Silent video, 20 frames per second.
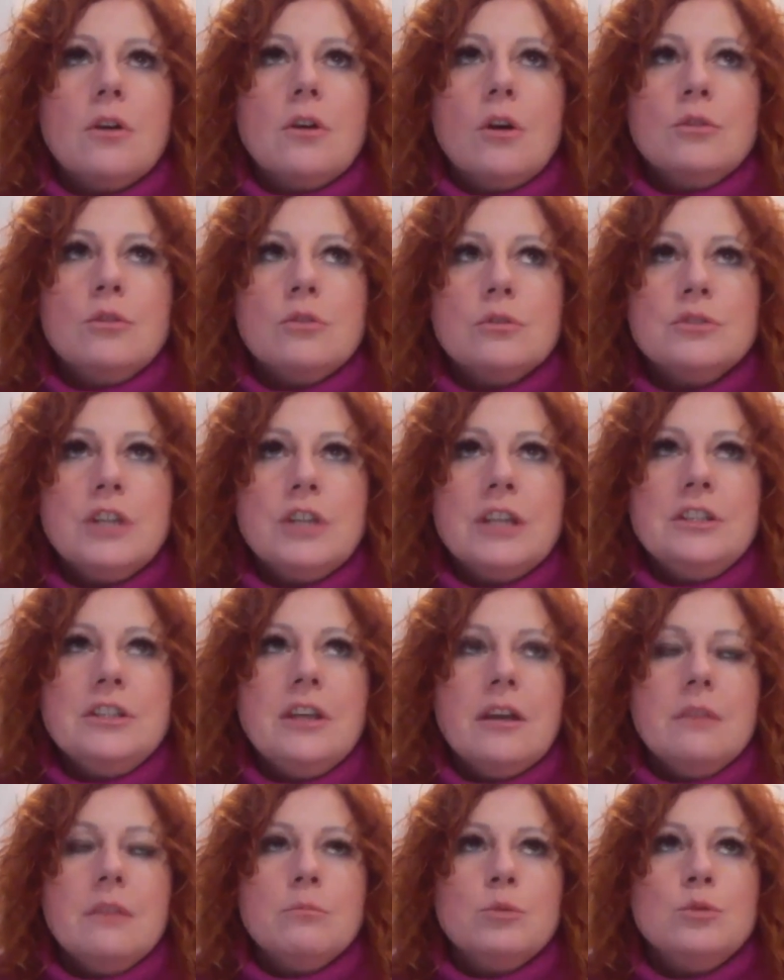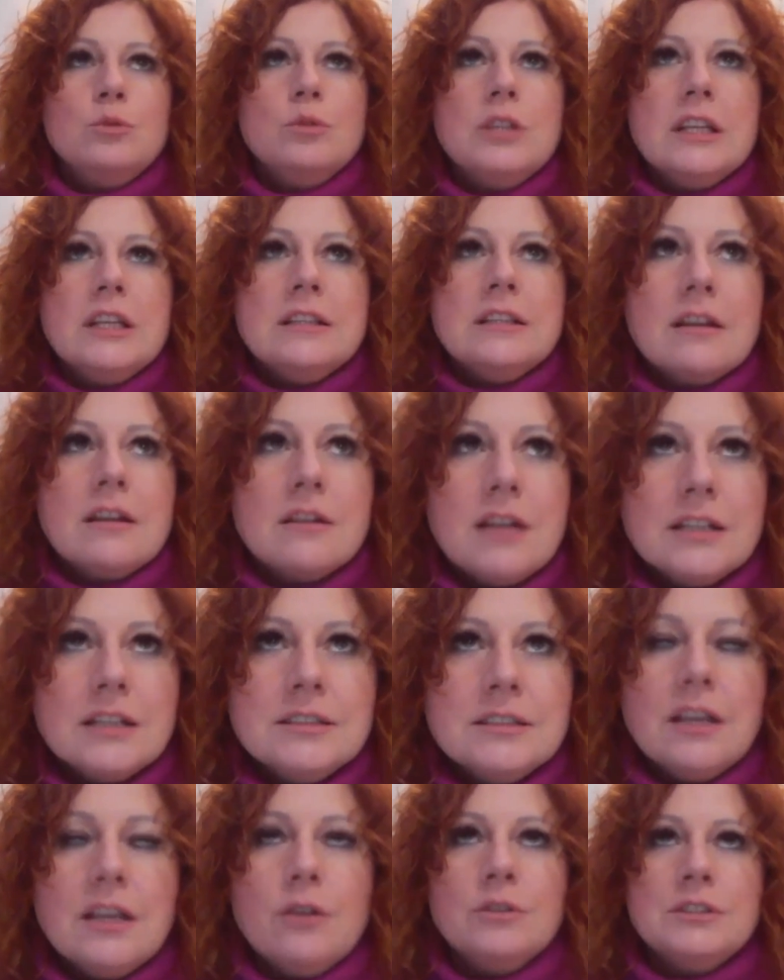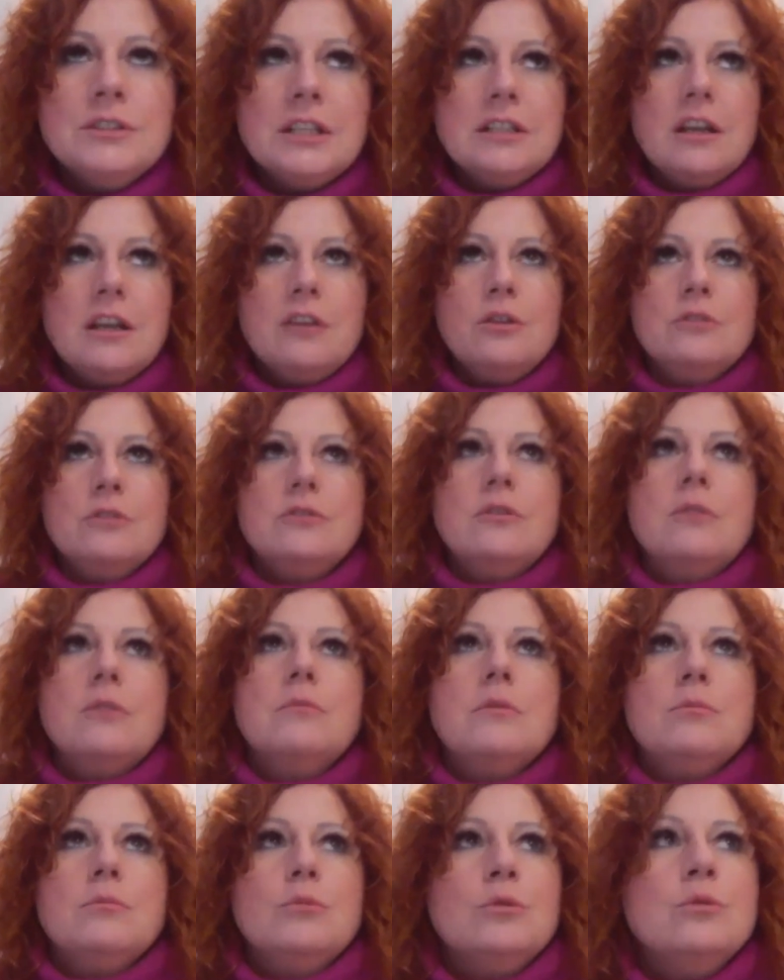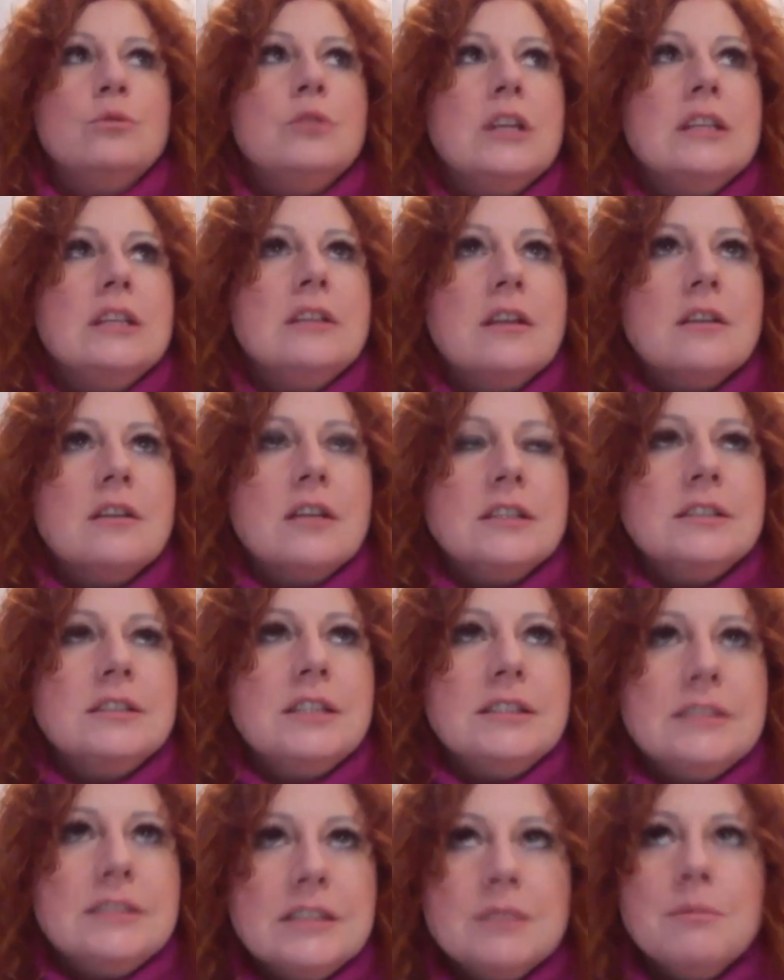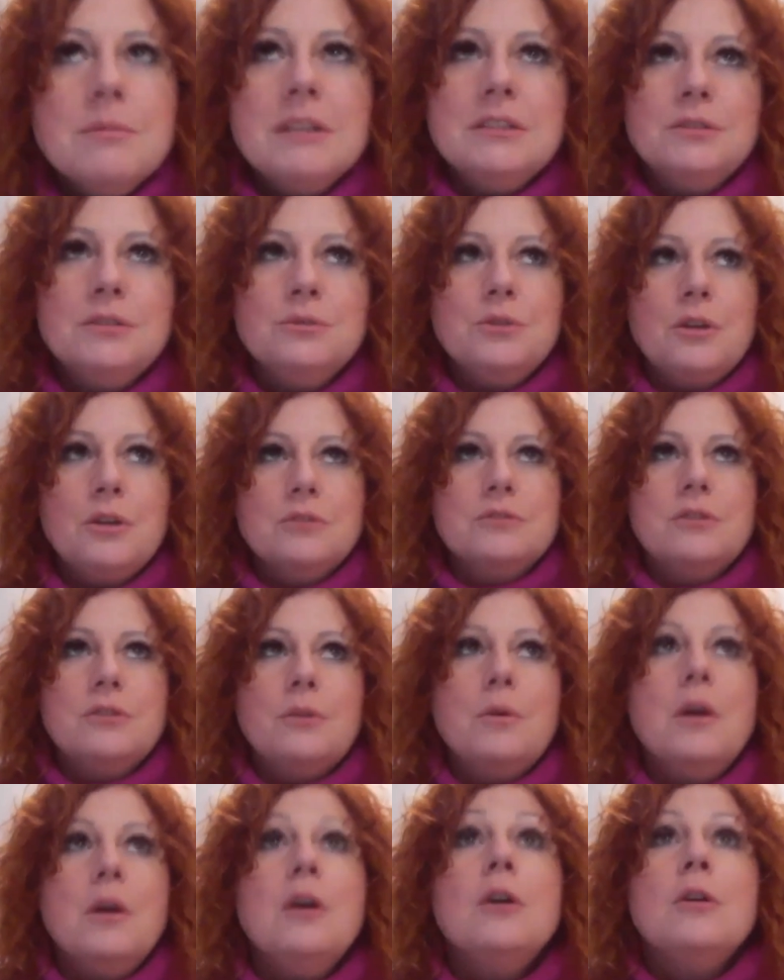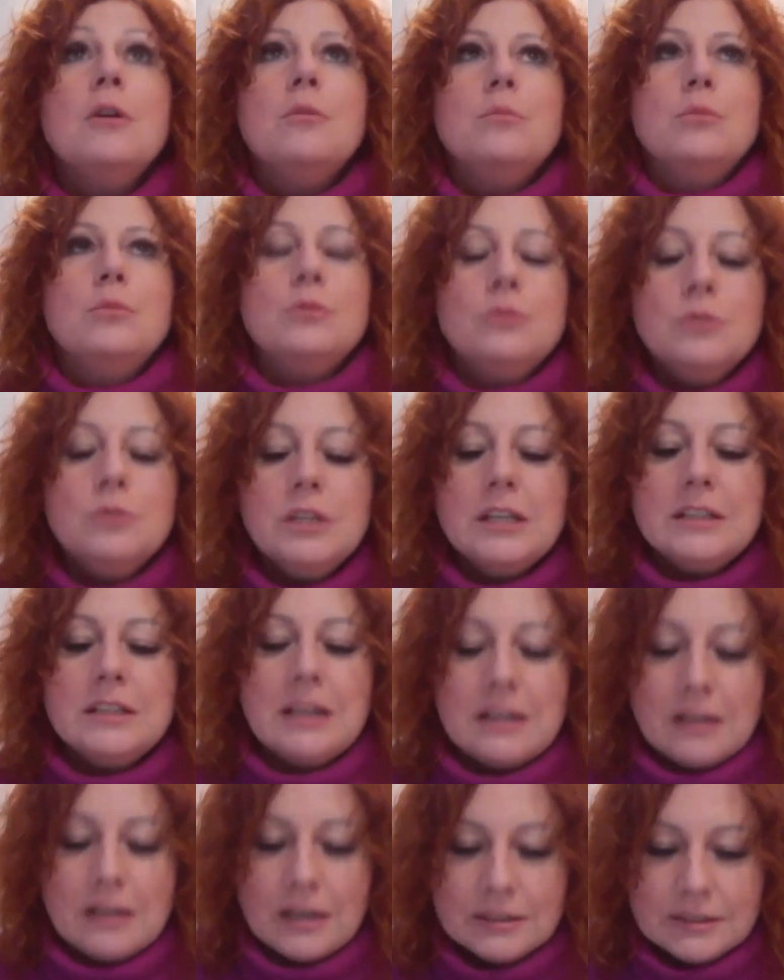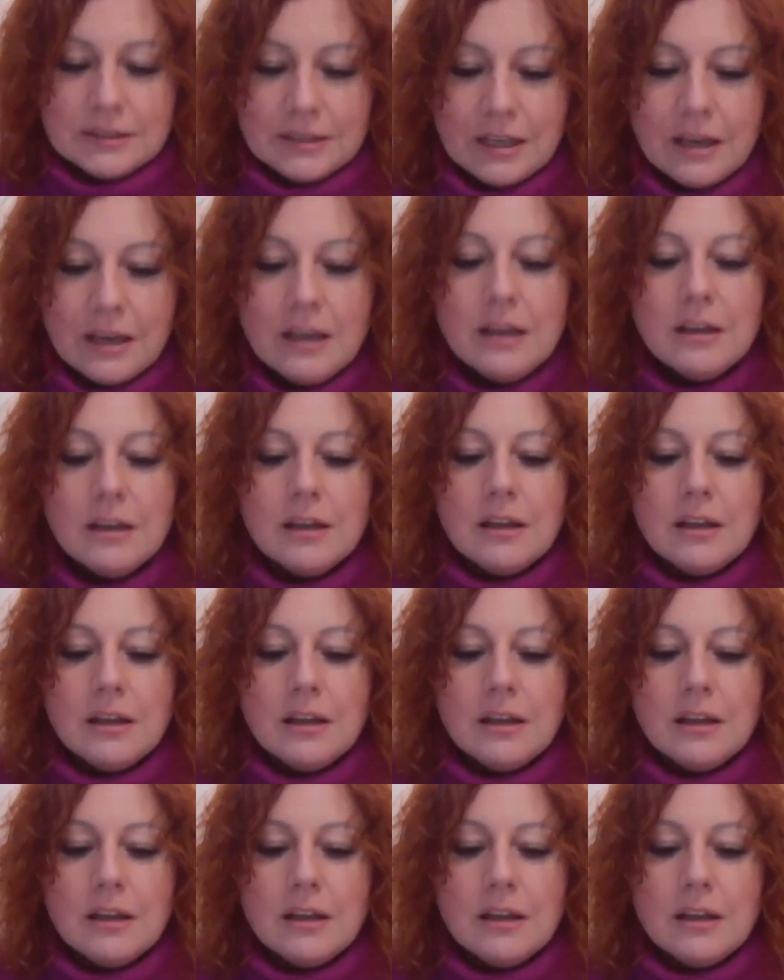otoczenie buduje narrację oceniającą, buduje narrację stygmatyzującą, buduje narrację